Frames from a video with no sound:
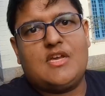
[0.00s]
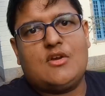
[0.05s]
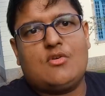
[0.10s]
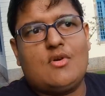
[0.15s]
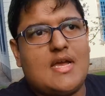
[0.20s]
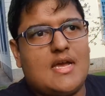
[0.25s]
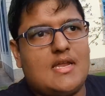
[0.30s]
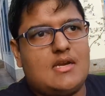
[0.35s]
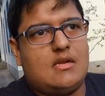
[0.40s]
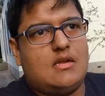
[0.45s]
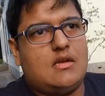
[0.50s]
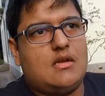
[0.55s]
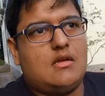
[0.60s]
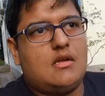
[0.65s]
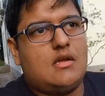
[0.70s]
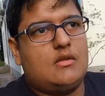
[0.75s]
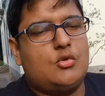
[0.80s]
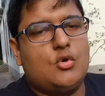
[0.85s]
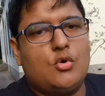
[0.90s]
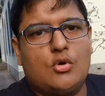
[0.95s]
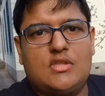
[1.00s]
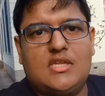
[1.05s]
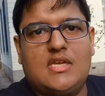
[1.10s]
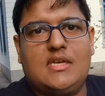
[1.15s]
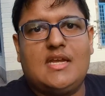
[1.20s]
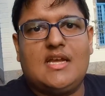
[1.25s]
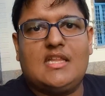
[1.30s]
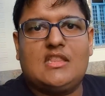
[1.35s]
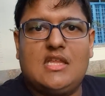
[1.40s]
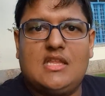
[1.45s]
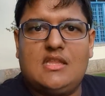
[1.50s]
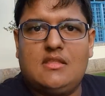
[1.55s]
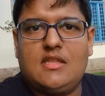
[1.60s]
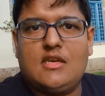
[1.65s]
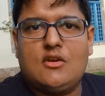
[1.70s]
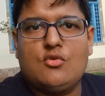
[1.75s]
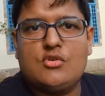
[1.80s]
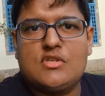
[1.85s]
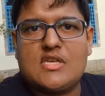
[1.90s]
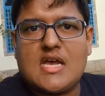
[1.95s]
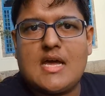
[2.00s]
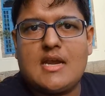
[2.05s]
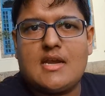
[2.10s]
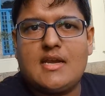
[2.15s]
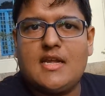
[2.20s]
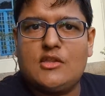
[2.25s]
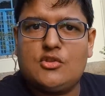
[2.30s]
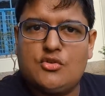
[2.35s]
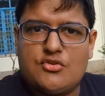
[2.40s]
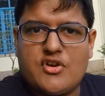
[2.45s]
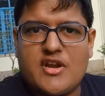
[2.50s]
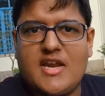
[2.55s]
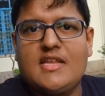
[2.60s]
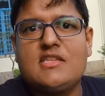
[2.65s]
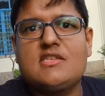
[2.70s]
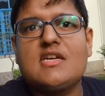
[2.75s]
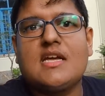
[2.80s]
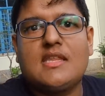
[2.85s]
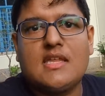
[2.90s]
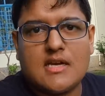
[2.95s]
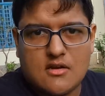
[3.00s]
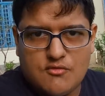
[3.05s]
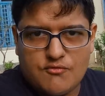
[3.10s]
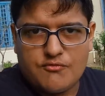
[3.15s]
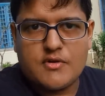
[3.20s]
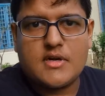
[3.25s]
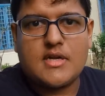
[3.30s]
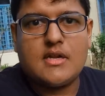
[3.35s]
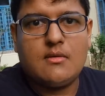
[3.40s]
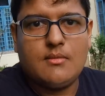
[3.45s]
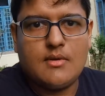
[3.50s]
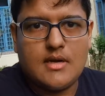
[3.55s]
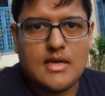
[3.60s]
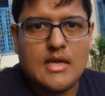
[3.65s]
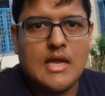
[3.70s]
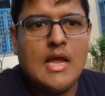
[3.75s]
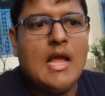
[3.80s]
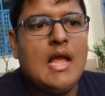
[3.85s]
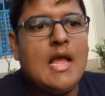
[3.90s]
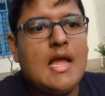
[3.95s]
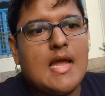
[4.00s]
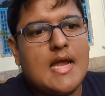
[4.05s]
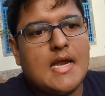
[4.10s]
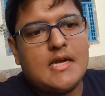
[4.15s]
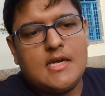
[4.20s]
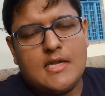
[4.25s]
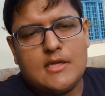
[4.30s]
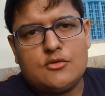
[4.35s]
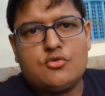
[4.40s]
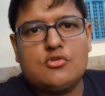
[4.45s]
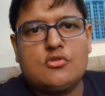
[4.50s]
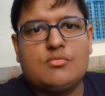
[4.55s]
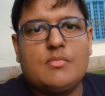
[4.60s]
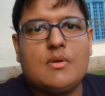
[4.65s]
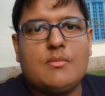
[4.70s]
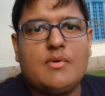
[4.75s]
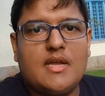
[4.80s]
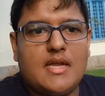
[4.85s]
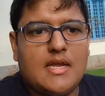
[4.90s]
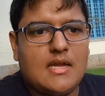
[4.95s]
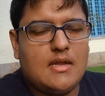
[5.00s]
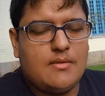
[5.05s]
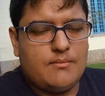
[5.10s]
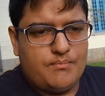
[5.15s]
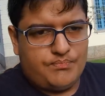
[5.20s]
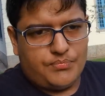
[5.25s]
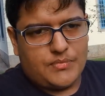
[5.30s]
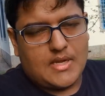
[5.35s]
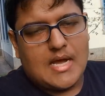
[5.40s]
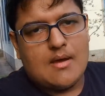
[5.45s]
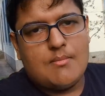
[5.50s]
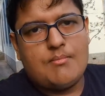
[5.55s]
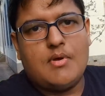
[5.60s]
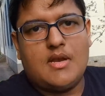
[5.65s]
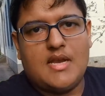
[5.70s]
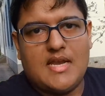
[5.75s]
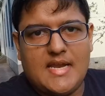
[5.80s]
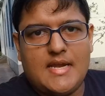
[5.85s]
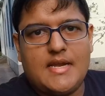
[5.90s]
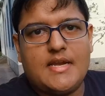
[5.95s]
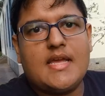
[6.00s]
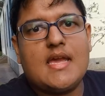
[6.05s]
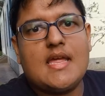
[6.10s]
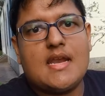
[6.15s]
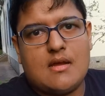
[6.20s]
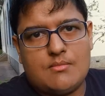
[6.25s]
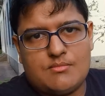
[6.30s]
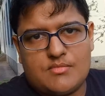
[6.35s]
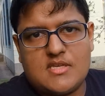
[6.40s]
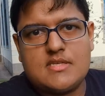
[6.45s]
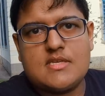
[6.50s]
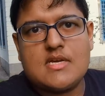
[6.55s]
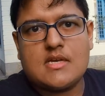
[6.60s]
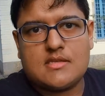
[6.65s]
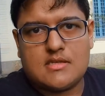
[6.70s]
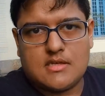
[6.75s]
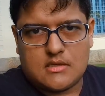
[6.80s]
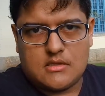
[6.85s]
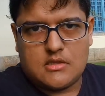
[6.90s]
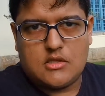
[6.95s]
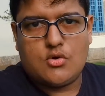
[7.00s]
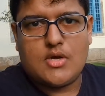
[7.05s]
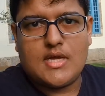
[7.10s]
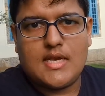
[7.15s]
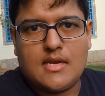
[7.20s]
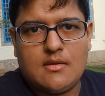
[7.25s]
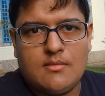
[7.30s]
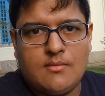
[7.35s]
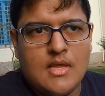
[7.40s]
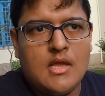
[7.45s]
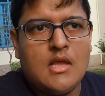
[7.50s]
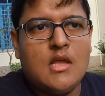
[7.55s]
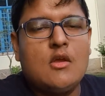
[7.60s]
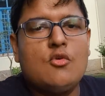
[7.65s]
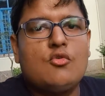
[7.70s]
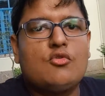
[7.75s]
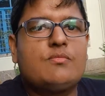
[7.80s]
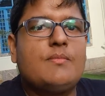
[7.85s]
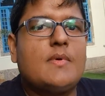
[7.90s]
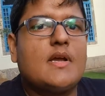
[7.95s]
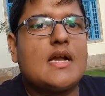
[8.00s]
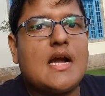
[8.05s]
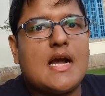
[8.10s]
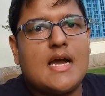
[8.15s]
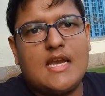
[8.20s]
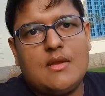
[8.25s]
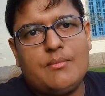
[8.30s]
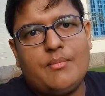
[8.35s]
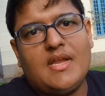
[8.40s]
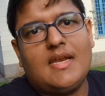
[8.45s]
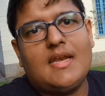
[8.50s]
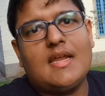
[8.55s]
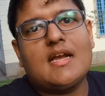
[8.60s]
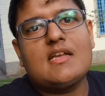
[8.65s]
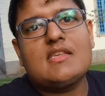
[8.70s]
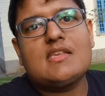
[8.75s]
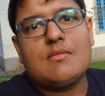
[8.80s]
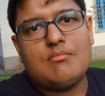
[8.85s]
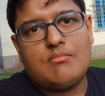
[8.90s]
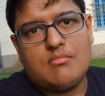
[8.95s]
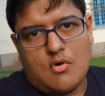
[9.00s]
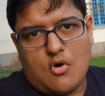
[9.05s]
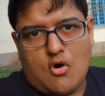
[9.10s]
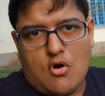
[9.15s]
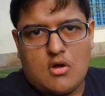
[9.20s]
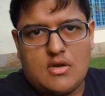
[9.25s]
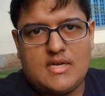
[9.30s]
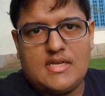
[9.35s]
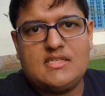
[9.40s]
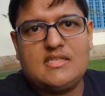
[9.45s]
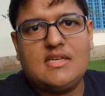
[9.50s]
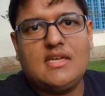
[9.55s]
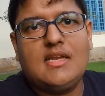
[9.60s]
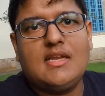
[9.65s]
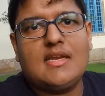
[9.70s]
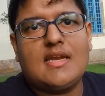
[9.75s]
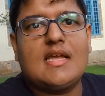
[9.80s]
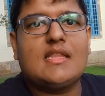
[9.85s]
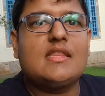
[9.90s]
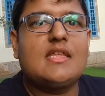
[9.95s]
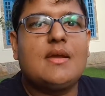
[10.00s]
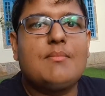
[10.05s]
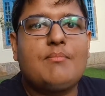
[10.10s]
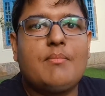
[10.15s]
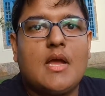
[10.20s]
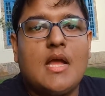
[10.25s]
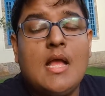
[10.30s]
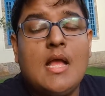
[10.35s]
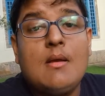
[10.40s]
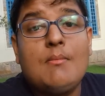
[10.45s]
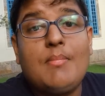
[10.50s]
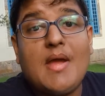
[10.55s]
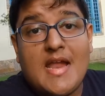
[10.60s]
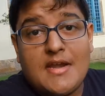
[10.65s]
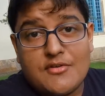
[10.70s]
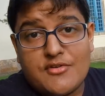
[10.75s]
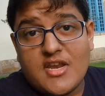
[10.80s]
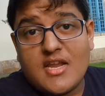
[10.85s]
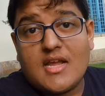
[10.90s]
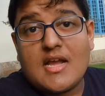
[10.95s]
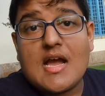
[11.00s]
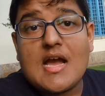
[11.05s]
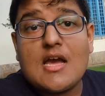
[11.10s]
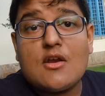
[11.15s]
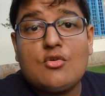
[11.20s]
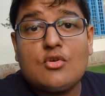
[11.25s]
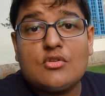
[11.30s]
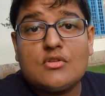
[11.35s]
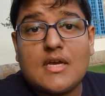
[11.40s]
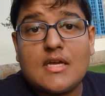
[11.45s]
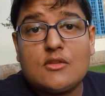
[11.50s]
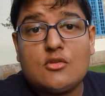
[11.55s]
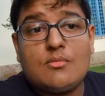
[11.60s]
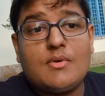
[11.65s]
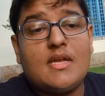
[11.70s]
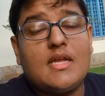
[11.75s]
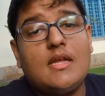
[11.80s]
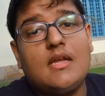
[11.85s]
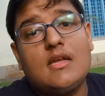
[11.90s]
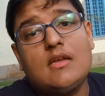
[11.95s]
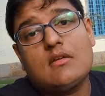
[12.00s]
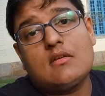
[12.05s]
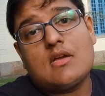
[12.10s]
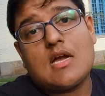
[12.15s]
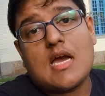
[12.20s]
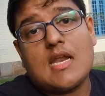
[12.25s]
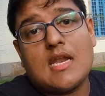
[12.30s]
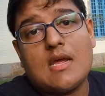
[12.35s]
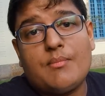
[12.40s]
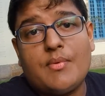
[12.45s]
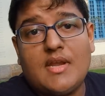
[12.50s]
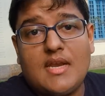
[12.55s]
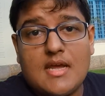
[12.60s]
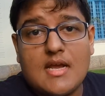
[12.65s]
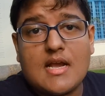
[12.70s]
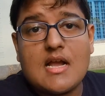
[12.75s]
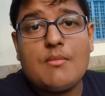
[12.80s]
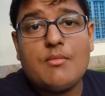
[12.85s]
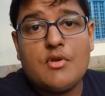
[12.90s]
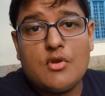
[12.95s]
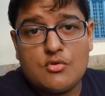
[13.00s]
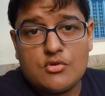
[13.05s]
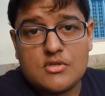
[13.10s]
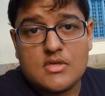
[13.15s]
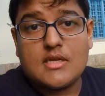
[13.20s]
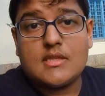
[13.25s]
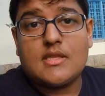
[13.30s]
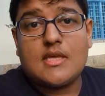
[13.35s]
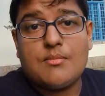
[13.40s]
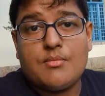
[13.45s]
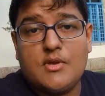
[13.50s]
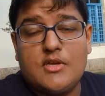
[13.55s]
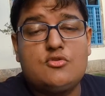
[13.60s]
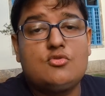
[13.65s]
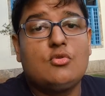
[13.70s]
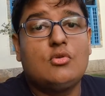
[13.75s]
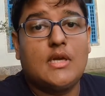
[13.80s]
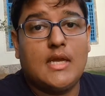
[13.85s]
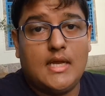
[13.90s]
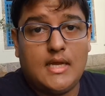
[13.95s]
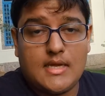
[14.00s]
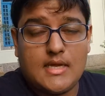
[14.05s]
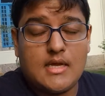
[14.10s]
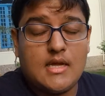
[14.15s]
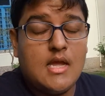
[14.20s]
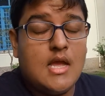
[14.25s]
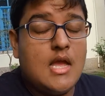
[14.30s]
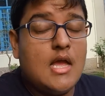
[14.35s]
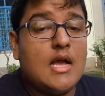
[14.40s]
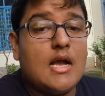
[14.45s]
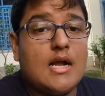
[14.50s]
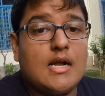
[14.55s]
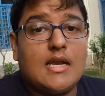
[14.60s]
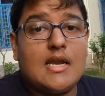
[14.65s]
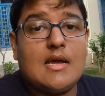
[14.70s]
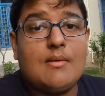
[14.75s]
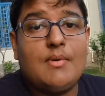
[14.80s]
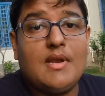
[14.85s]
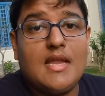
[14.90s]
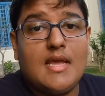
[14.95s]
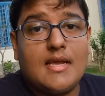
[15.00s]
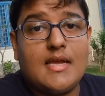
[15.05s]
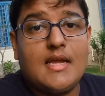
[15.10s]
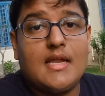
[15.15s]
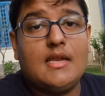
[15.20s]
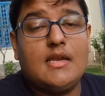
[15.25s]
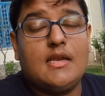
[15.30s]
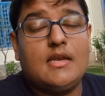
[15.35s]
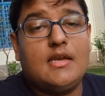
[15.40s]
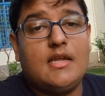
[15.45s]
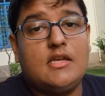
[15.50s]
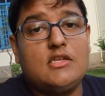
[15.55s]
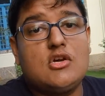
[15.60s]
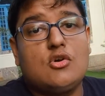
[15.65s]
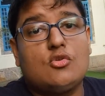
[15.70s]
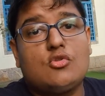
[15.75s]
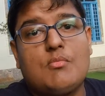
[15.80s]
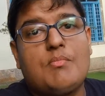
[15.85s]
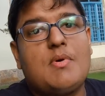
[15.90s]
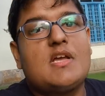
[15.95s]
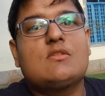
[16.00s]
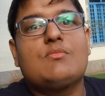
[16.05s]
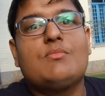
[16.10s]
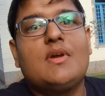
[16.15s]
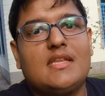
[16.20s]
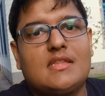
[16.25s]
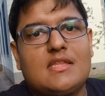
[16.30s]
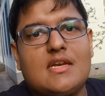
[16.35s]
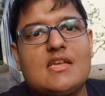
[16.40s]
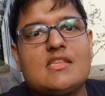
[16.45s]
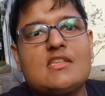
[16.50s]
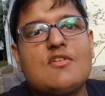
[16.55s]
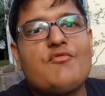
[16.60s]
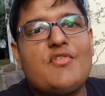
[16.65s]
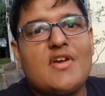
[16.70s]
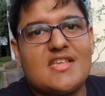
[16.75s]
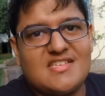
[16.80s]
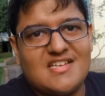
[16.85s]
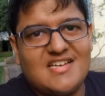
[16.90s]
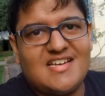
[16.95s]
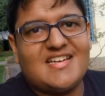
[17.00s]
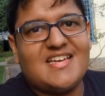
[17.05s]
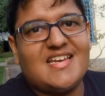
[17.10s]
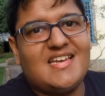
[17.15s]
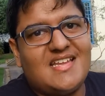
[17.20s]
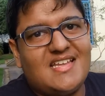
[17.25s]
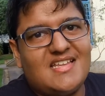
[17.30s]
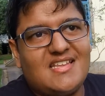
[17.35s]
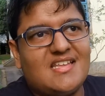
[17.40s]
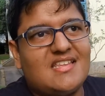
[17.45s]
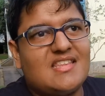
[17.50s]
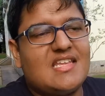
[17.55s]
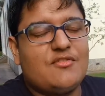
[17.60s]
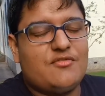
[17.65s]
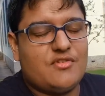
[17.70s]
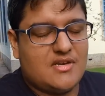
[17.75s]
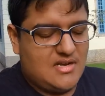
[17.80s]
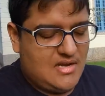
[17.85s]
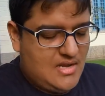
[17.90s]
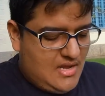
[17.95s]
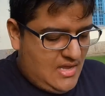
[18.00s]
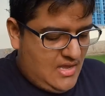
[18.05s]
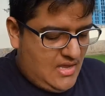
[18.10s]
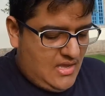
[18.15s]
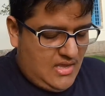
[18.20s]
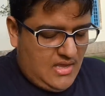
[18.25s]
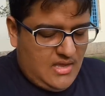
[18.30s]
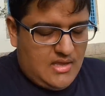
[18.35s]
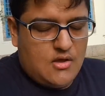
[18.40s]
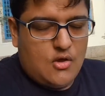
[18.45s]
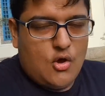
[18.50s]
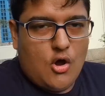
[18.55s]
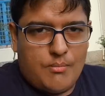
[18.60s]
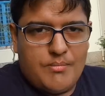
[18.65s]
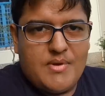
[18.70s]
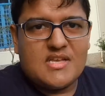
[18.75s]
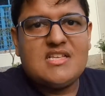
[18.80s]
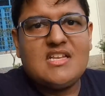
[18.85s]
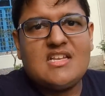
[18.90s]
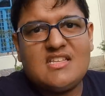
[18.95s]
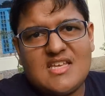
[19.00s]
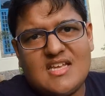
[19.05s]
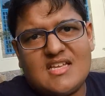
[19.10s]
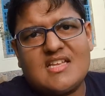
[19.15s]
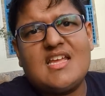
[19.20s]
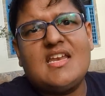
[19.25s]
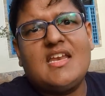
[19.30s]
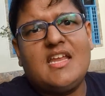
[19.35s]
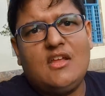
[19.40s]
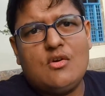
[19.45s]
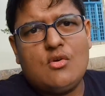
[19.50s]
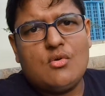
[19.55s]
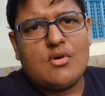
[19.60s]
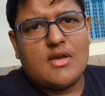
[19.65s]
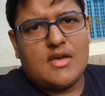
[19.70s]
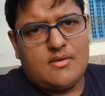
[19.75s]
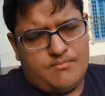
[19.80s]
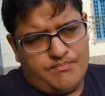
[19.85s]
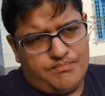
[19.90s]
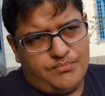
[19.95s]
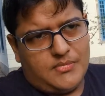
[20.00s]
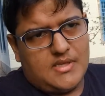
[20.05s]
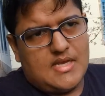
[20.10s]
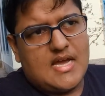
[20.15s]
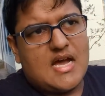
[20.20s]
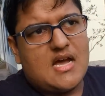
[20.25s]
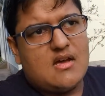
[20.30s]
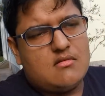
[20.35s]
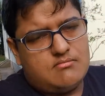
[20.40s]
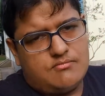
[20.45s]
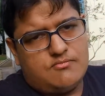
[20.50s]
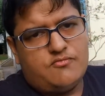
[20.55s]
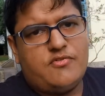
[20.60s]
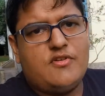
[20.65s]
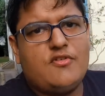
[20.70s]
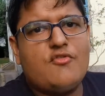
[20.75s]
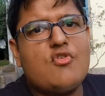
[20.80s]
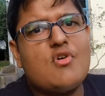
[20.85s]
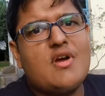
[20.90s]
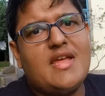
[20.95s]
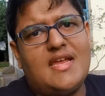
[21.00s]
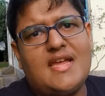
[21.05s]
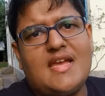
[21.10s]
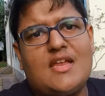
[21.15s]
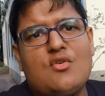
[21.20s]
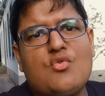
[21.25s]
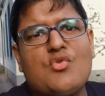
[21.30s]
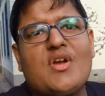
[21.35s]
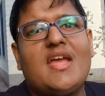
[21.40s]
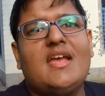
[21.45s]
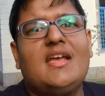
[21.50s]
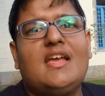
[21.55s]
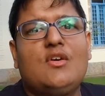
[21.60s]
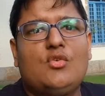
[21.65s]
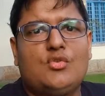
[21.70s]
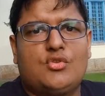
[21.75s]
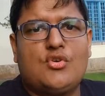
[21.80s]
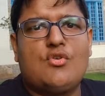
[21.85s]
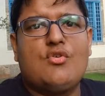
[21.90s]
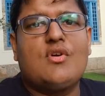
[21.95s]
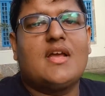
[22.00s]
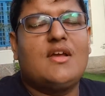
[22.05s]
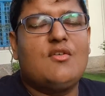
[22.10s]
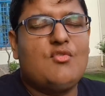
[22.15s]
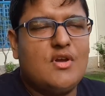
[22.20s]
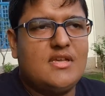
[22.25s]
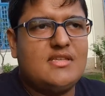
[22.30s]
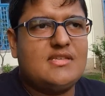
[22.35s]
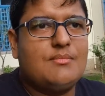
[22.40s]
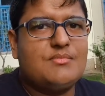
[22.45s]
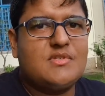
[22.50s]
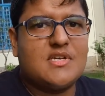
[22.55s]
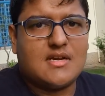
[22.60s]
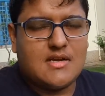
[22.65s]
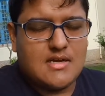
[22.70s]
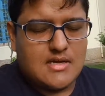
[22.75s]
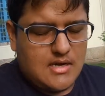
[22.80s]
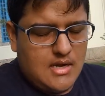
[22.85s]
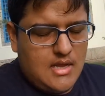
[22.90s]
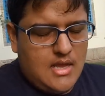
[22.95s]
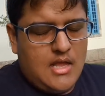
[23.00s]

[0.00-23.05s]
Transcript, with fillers: देखो यार दो दिन या तीन दिन गुजारना है तो ट्रेन ज़्यादा कंफर्टेबल है एटलीस्ट उसमें भाई आप लेट के आराम से जा सकते हो है ना उसमें खाने पीने का सब और इजीली रहता है पेंट्री कार होता है तो भाई खाना पीना का भी हो जाता है इशू नहीं है अगर आप लेके नहीं जाओ तो बस में इतना सब फैसिलिटी नहीं देते फिर ऑब्वियसली देते नहीं होंगे क्या फिर वो वही है रुकेगी उतरोगे वही सब चक्कर